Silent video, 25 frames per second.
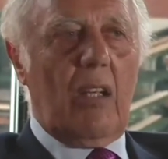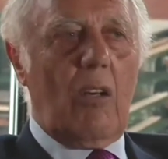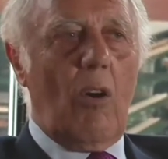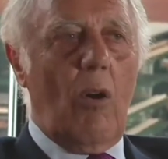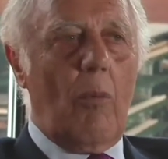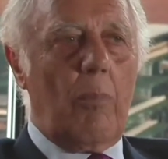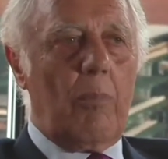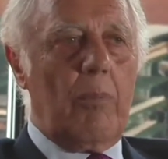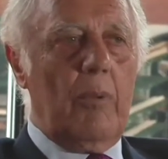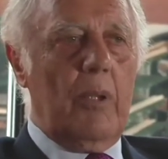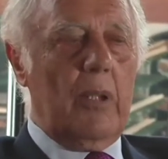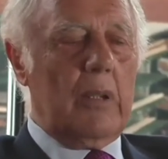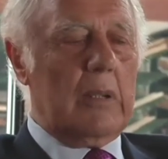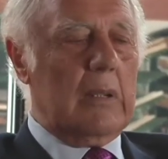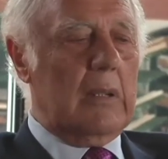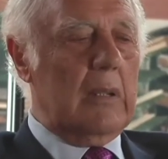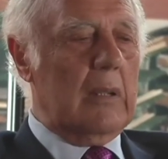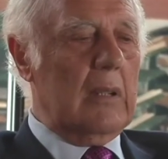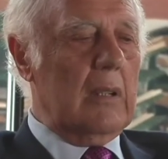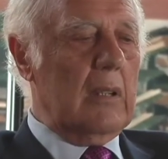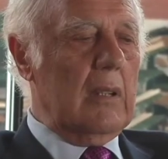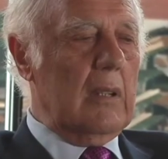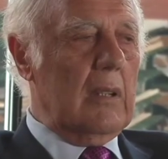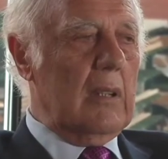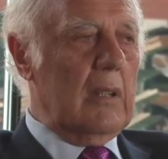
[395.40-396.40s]
gehabt. Nicht?
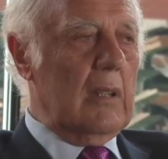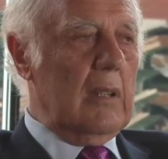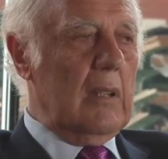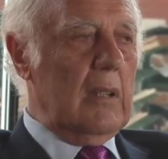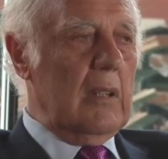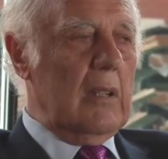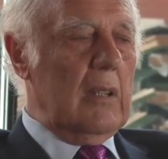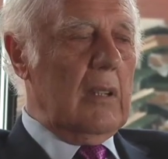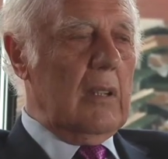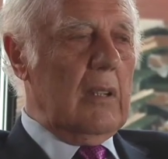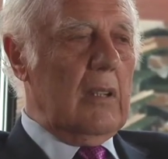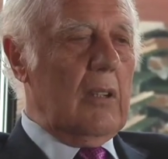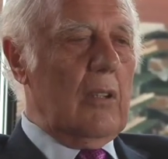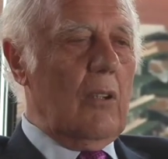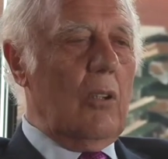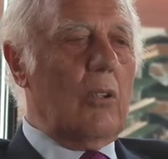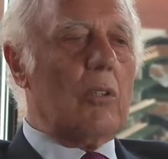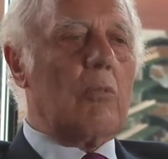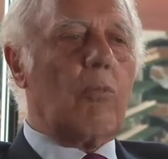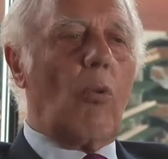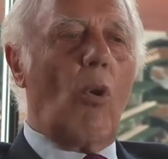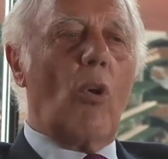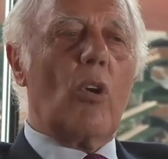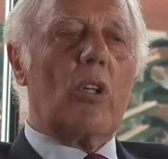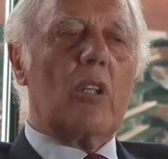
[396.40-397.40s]

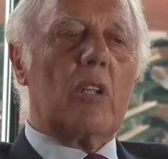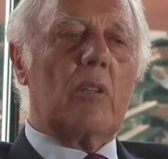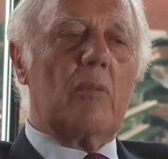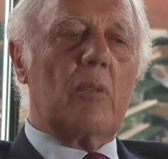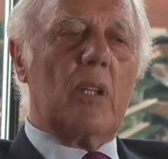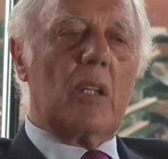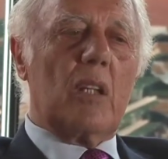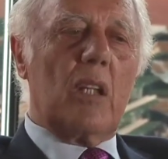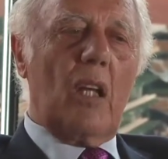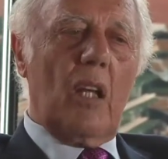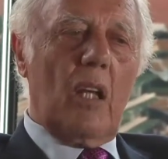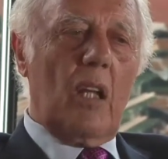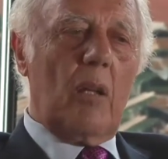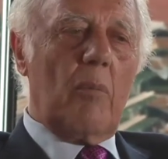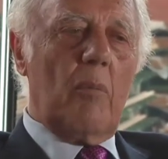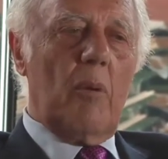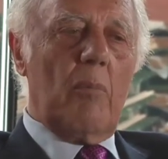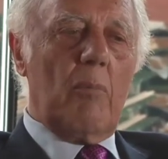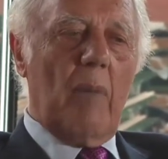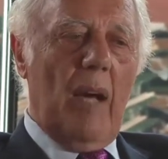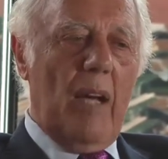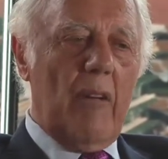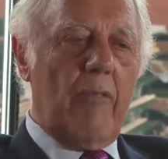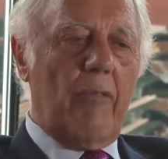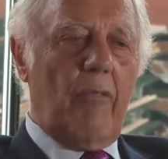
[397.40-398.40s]
Und wollten natürlich mit
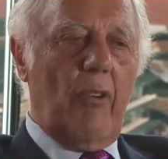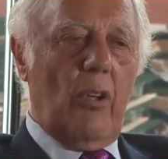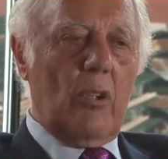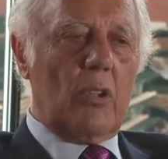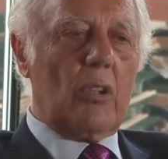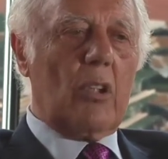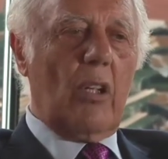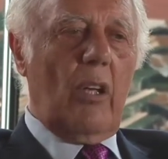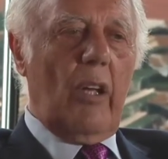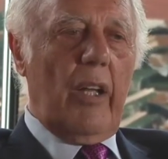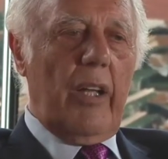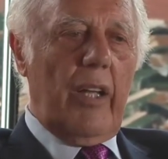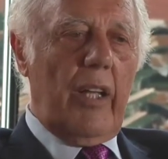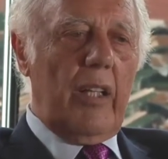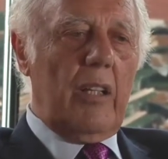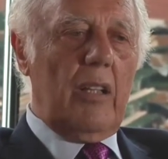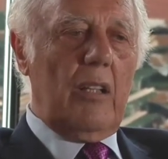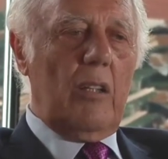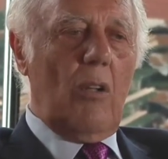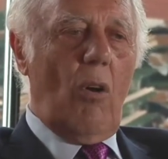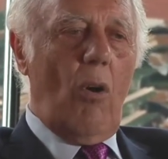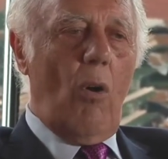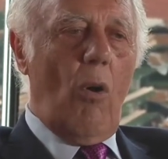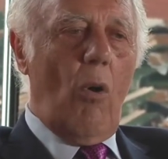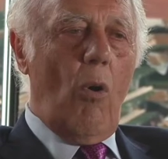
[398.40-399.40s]
meinem Vater
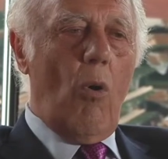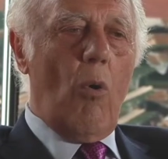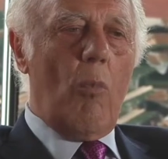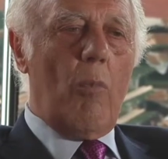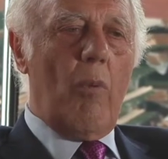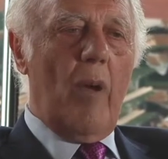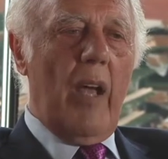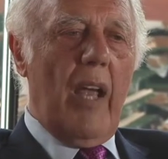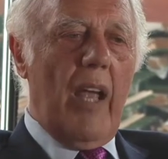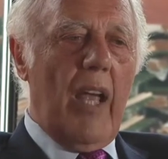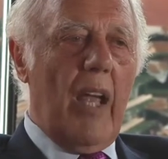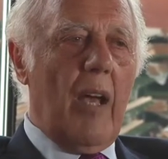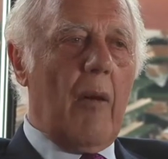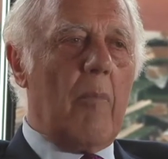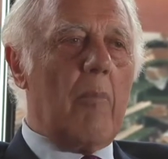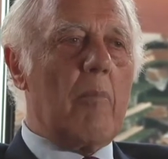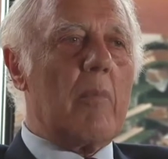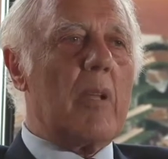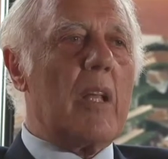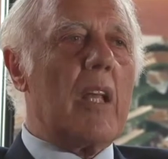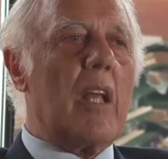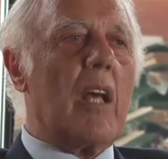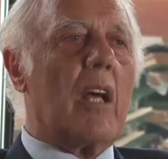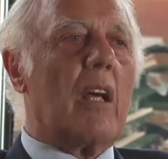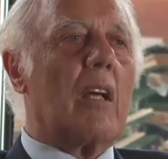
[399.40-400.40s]
reden, ob er
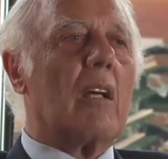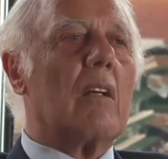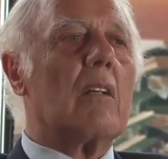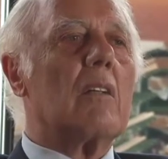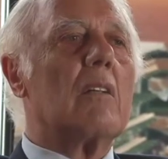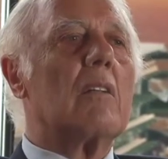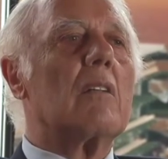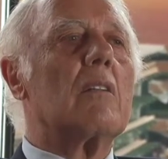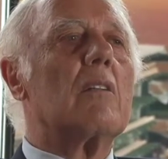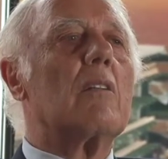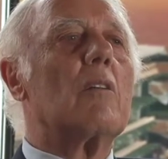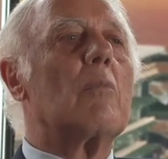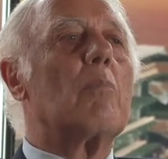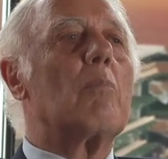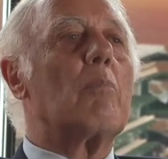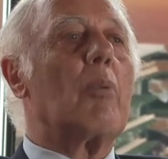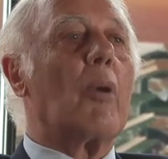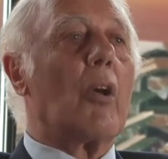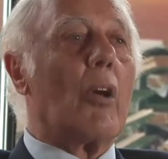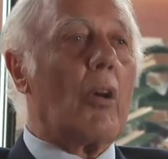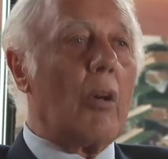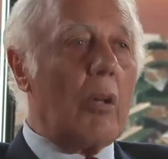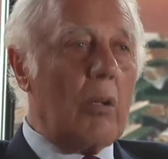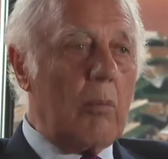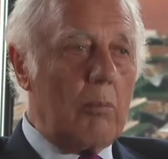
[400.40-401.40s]
mir
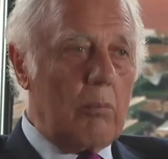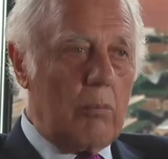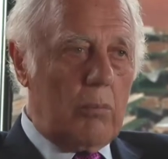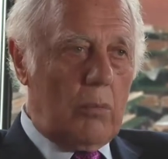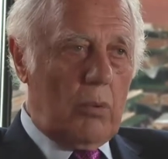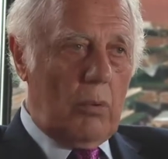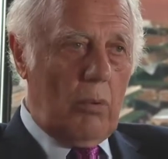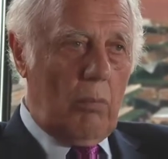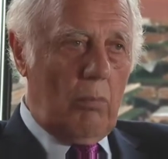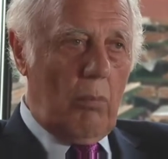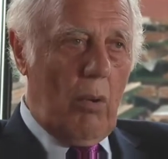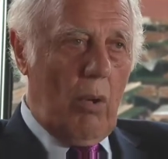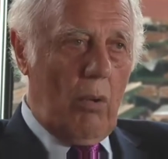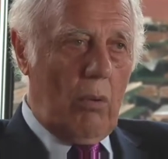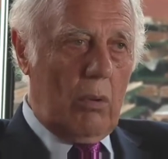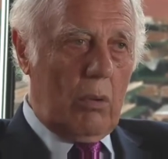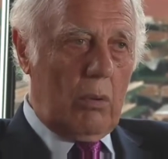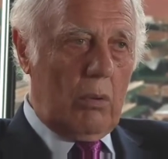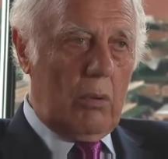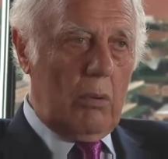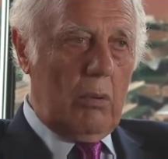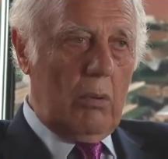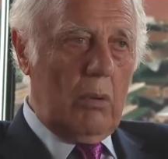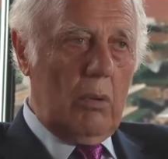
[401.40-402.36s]
Bürgen macht.